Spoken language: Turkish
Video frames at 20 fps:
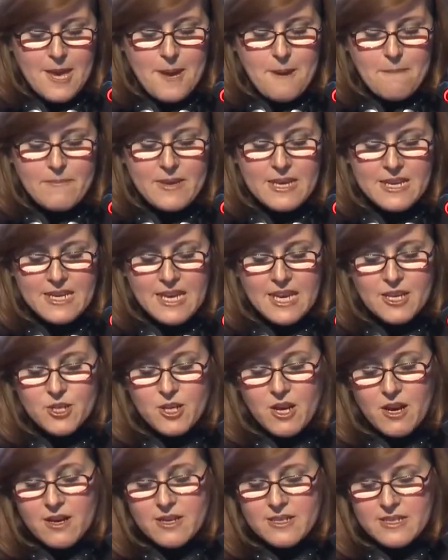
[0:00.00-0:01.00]
Bir gece
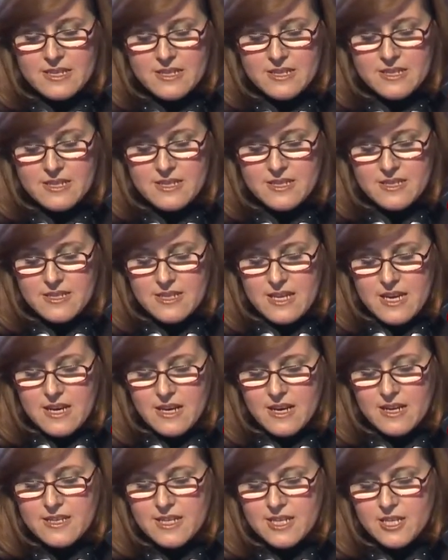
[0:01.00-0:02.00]
ansızın
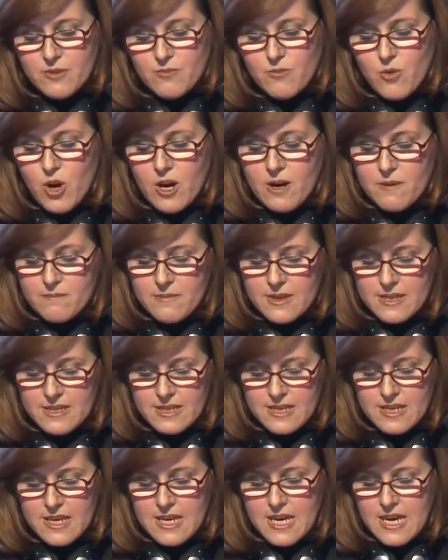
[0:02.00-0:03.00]
Hz.
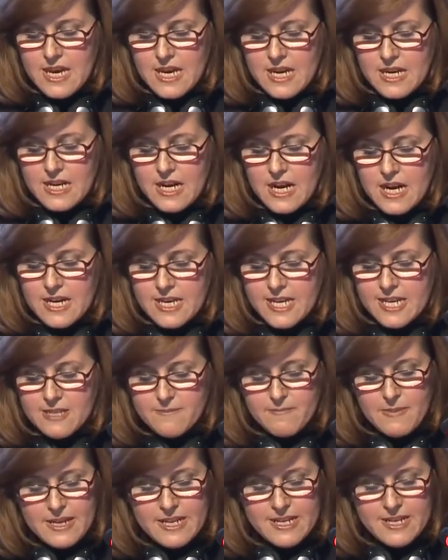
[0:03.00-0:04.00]
Muhammed'i gayet
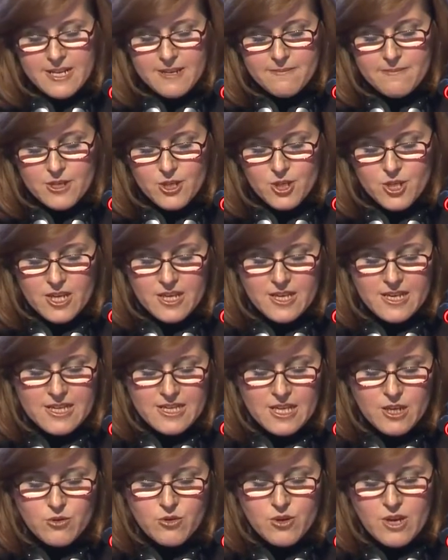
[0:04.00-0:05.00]
belirli bir
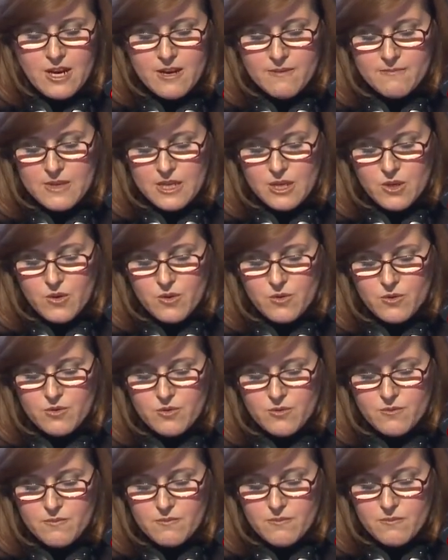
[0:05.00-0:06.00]
şekilde rüyamda
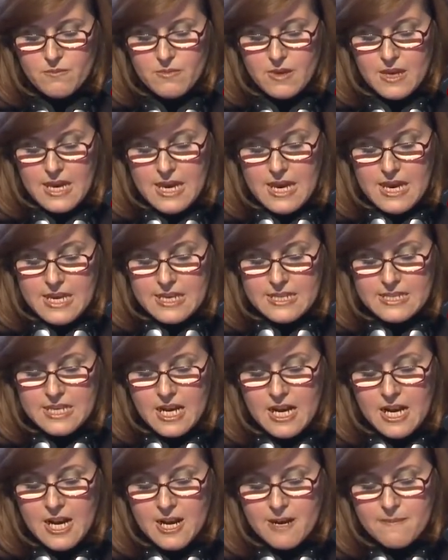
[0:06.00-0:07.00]
gördüm.
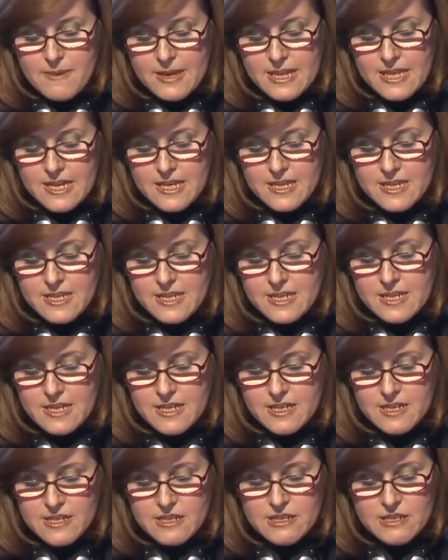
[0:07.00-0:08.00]
Sahabelerinin
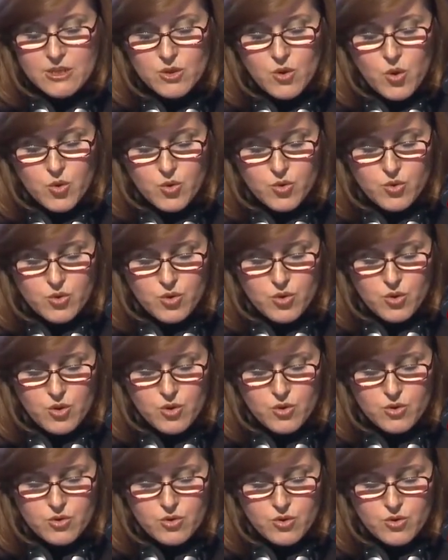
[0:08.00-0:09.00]
arasında
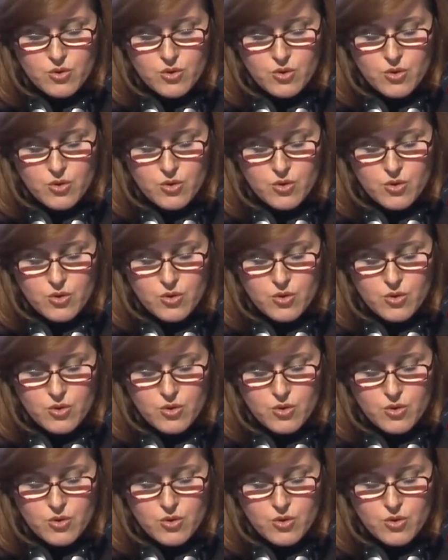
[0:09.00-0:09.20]
oturuyordu.